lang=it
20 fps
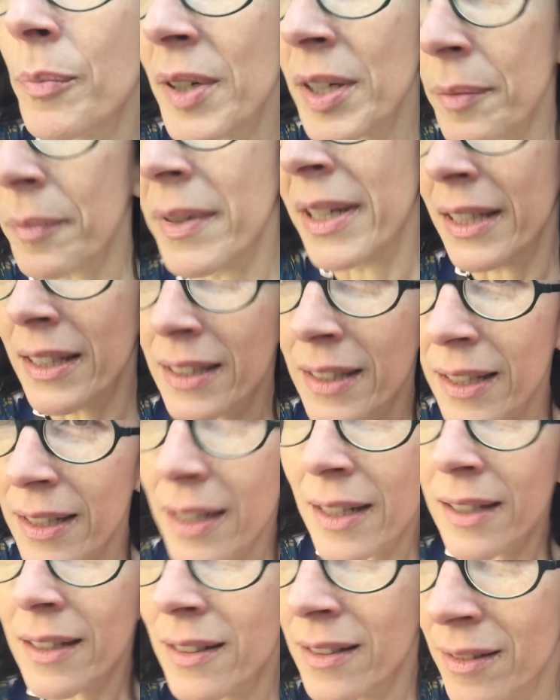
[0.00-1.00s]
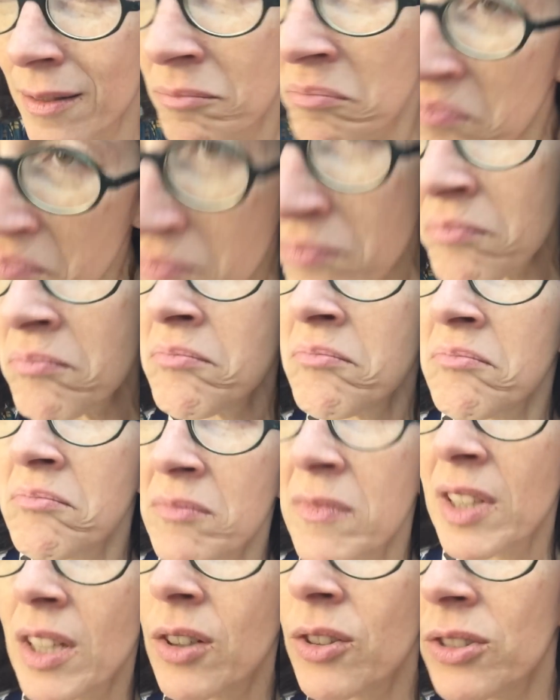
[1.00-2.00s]
permettere
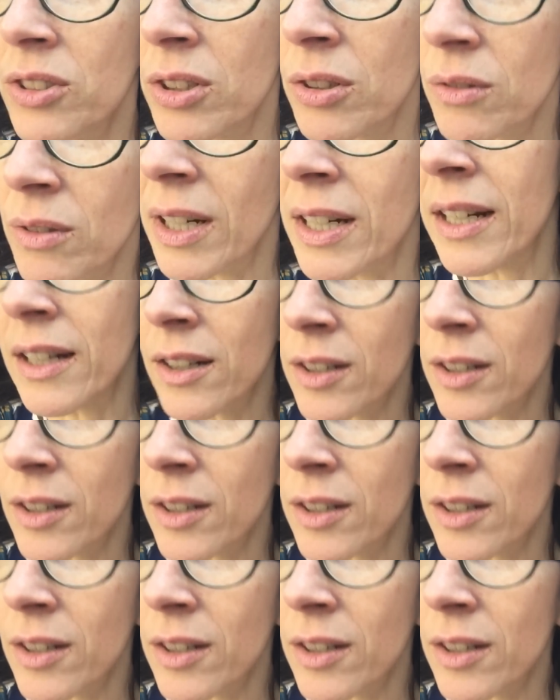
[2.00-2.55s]
di continuare